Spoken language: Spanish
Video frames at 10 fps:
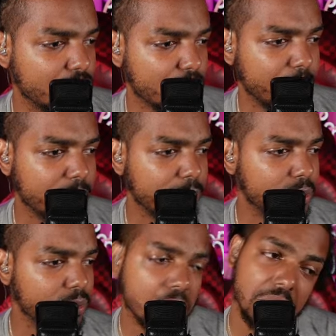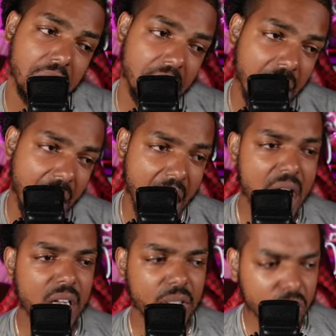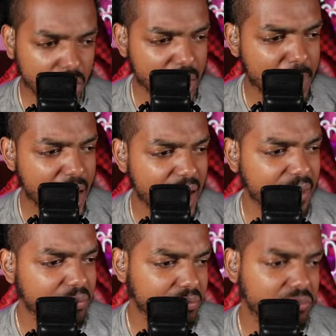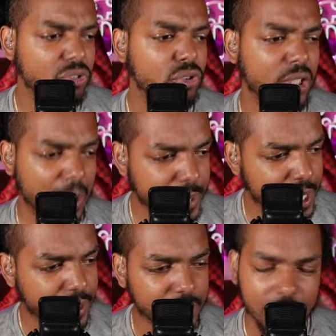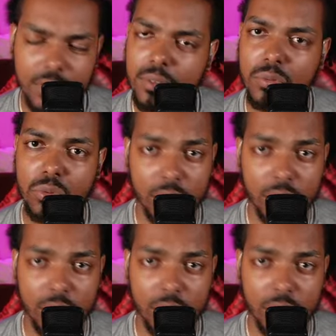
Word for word: mil views un día. No está mal, no está bien, no está